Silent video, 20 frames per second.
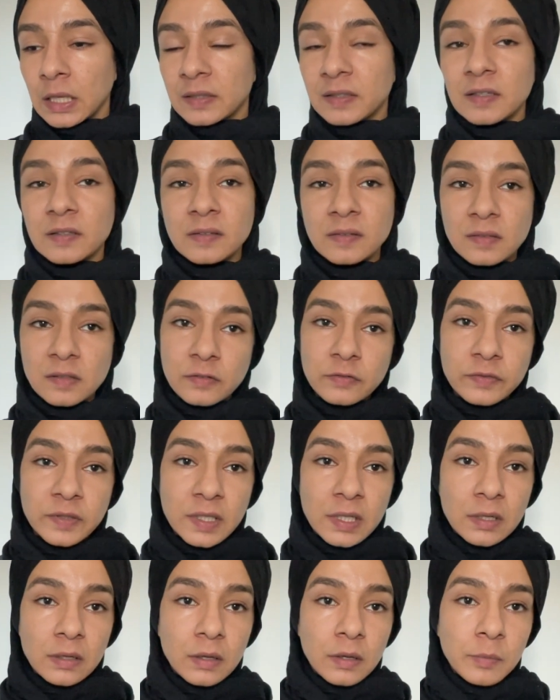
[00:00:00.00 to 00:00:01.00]
des
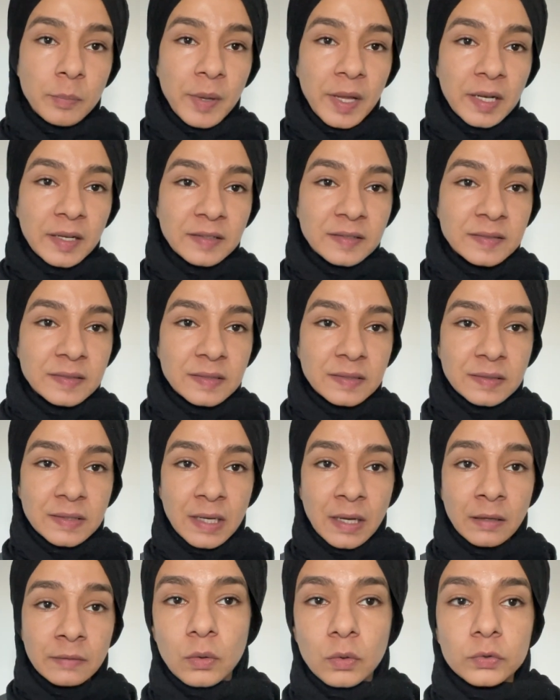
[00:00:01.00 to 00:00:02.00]
civils palestiniens.